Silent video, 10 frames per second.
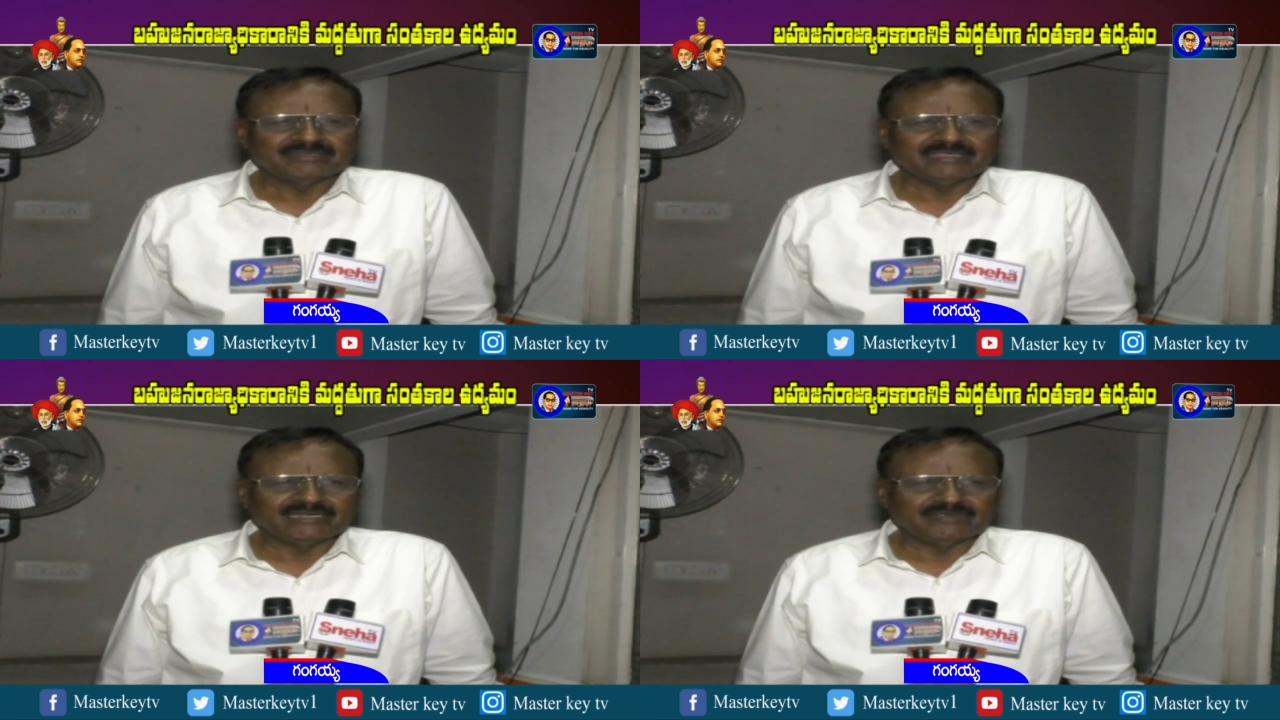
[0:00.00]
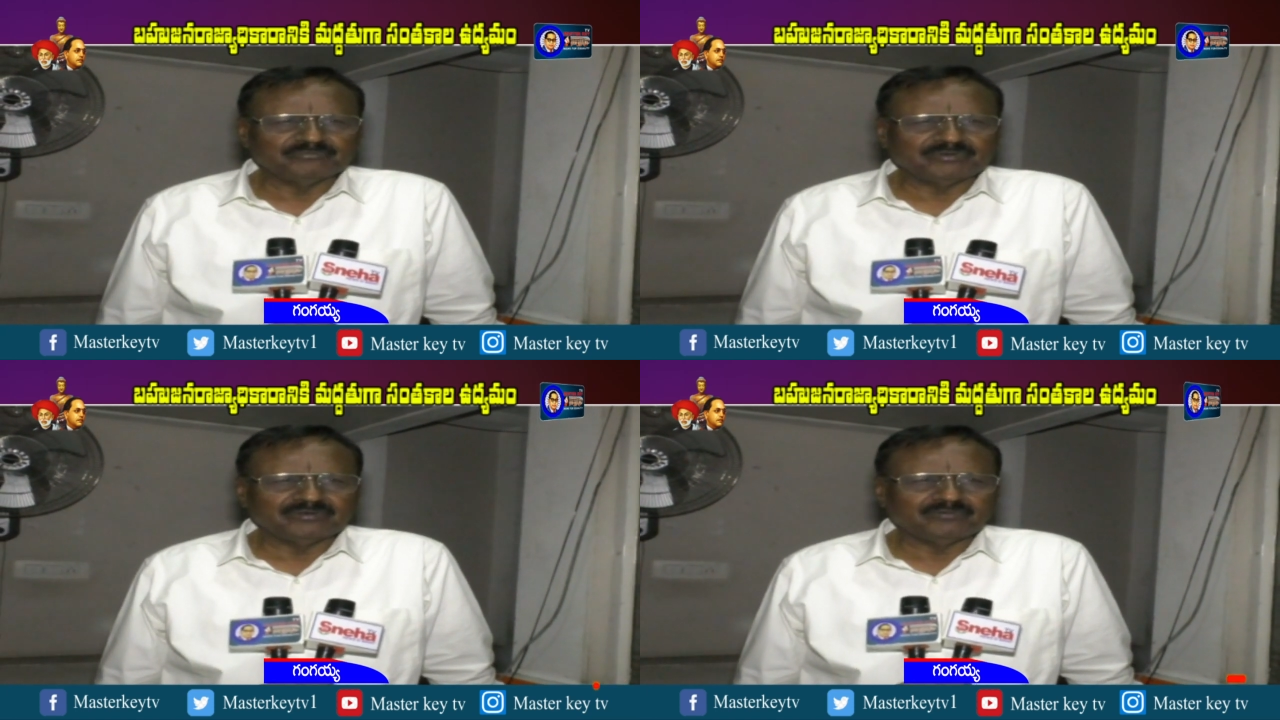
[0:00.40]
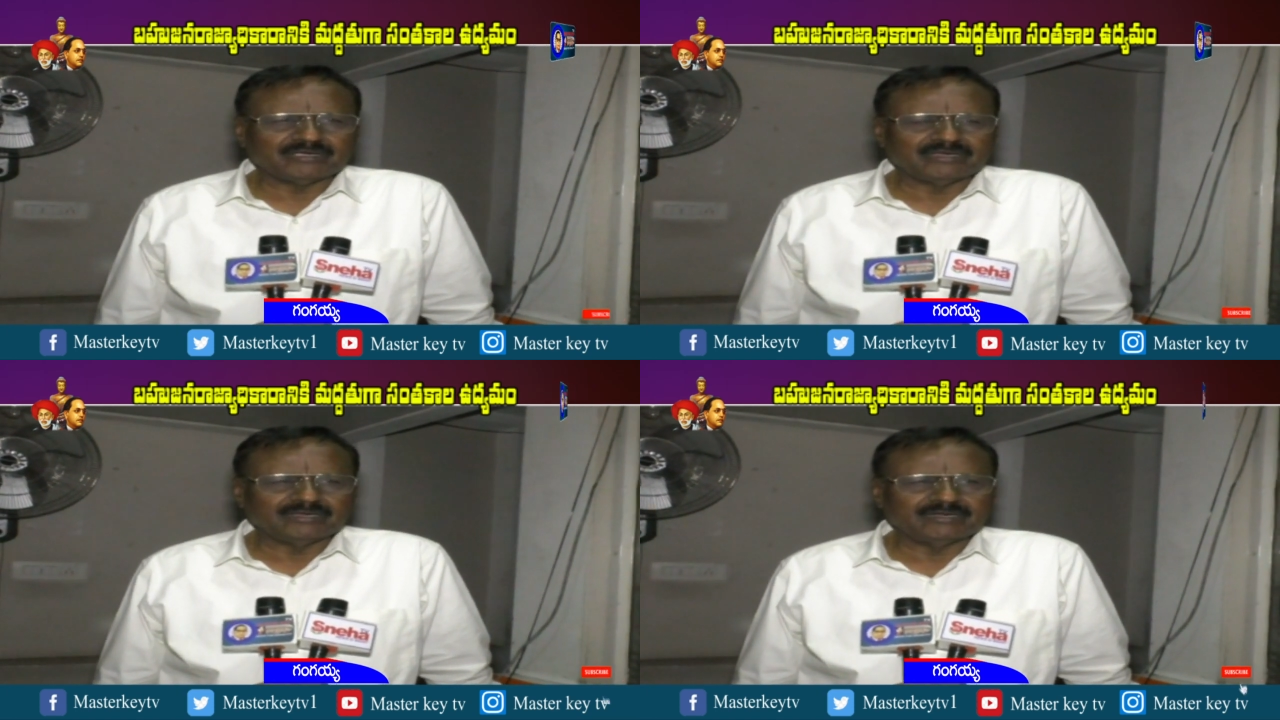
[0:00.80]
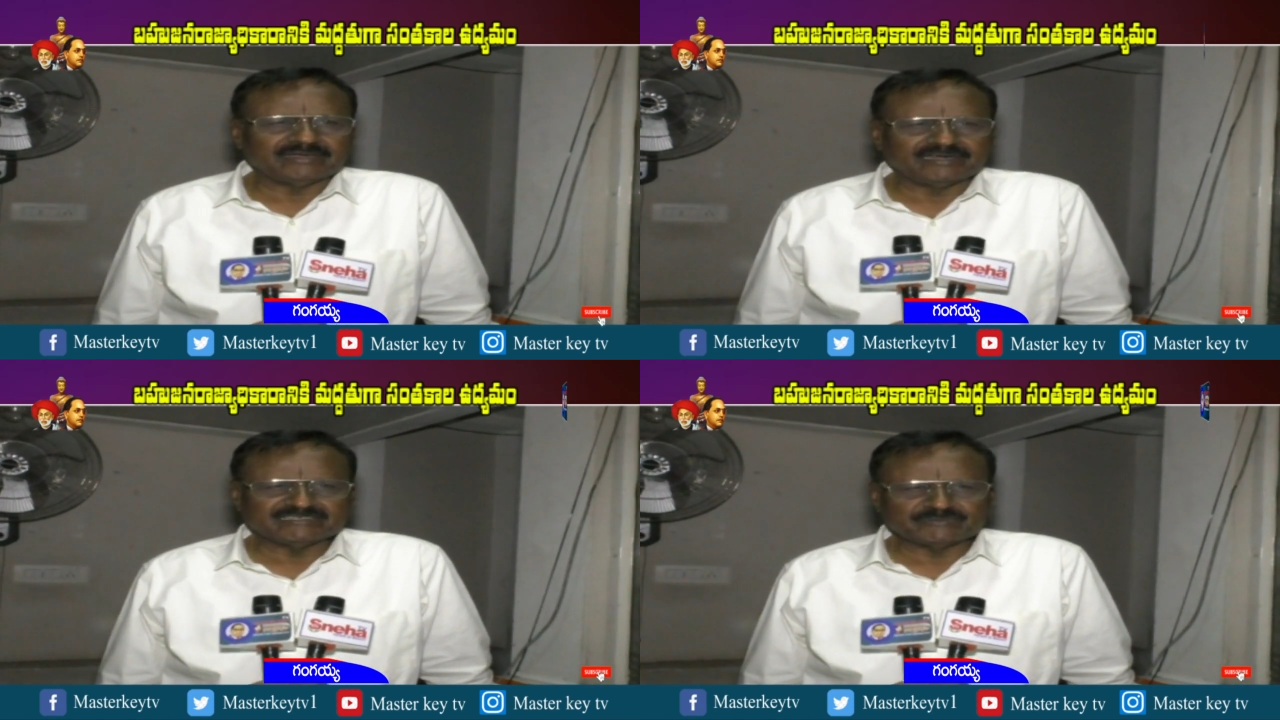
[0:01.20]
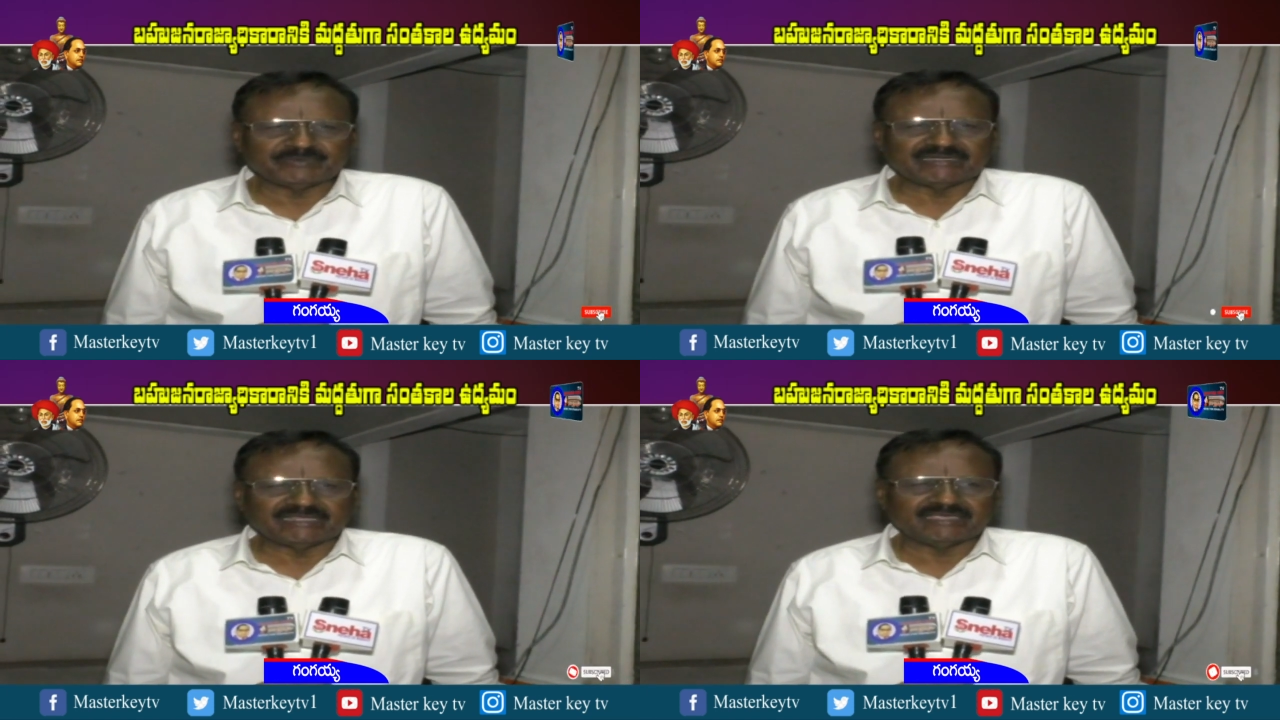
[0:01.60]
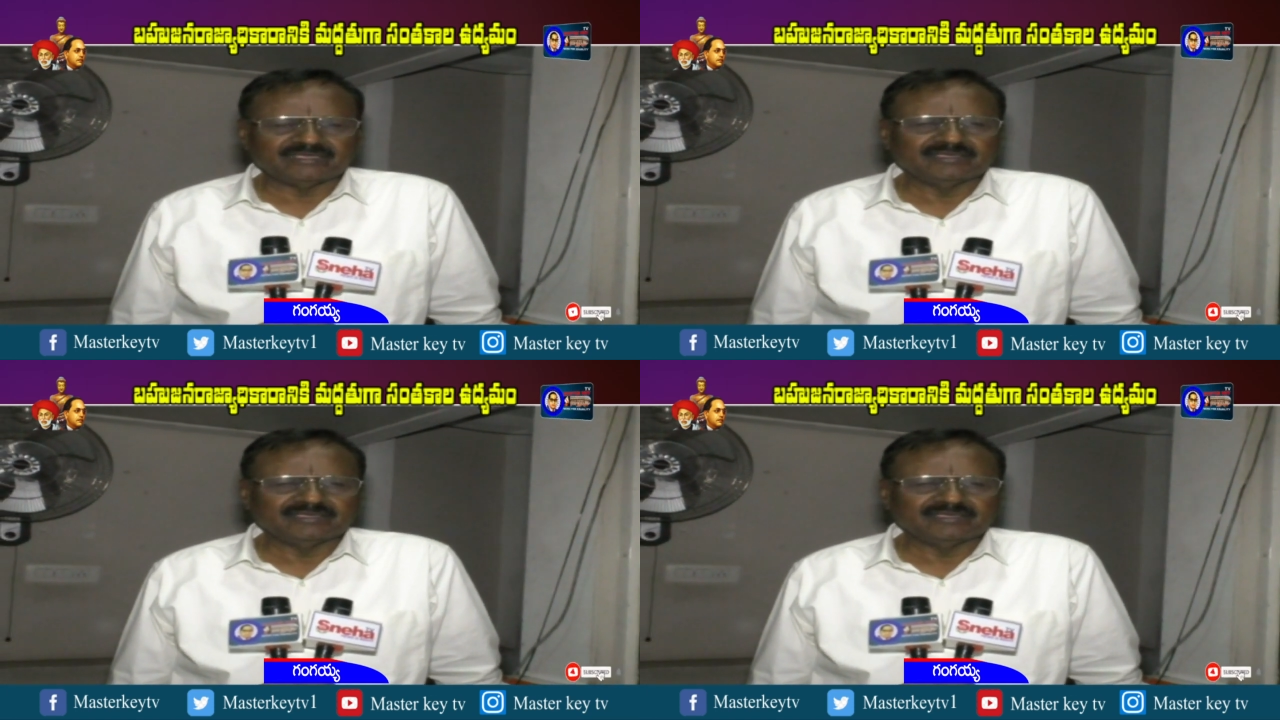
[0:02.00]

దాన్ని ఇంప్లి ఒక ఎంట్రన్స్ పెట్టి